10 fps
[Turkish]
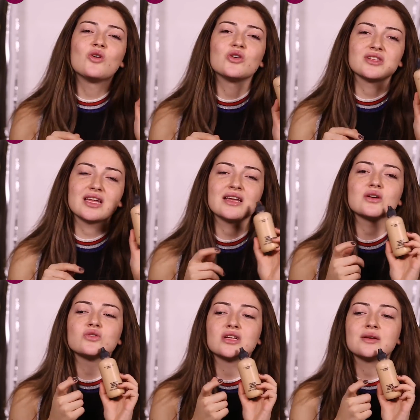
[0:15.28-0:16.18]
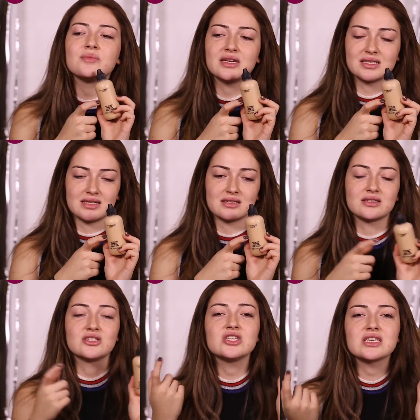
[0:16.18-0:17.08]
Bu fondötenden kullanabilirsiniz.
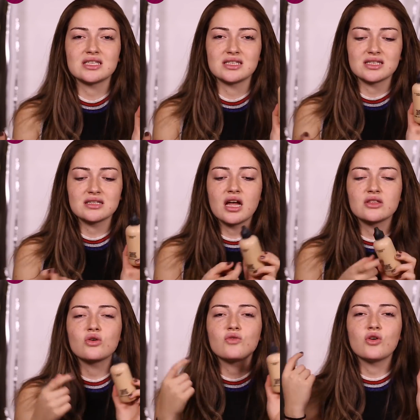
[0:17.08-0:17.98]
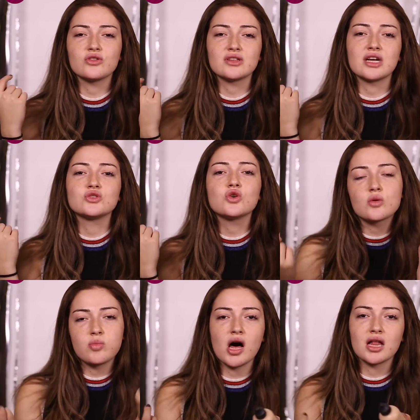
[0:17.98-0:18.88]
Diyeceksiniz ki Danla o fondöten
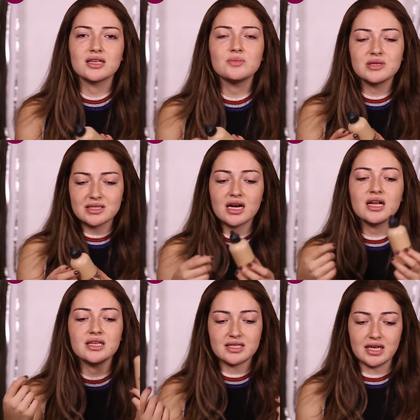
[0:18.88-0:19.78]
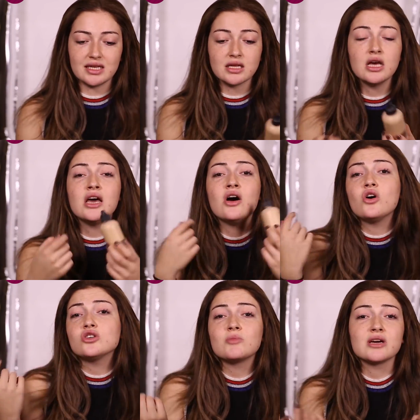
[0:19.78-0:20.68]
çok pahalıdır biz daha liseliyiz.
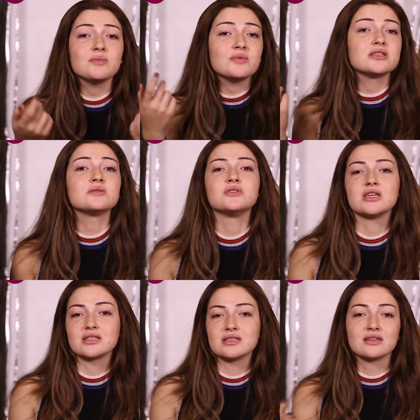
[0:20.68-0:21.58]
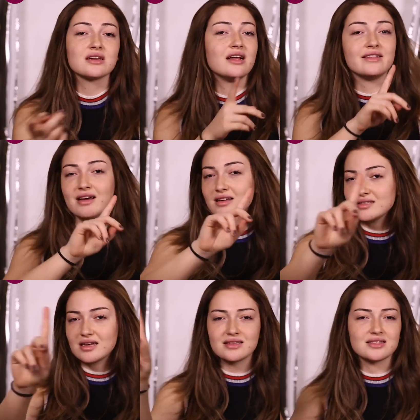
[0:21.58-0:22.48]
O zaman yiyip içmeyeceksin. Kalite
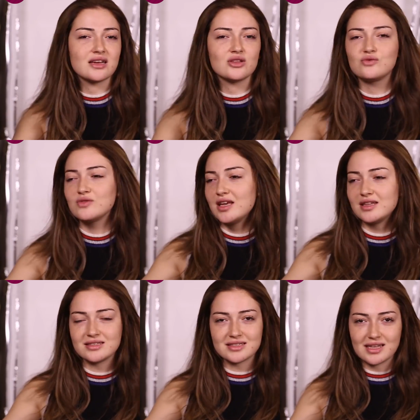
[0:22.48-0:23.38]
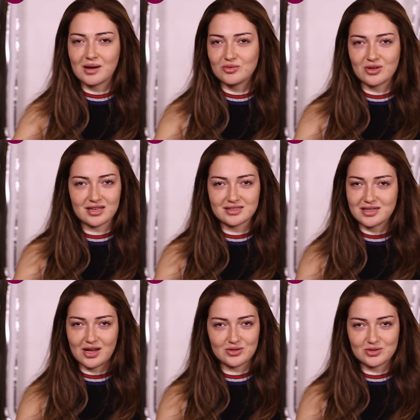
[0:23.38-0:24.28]
asla tesadüf değildir Sinan bunu asla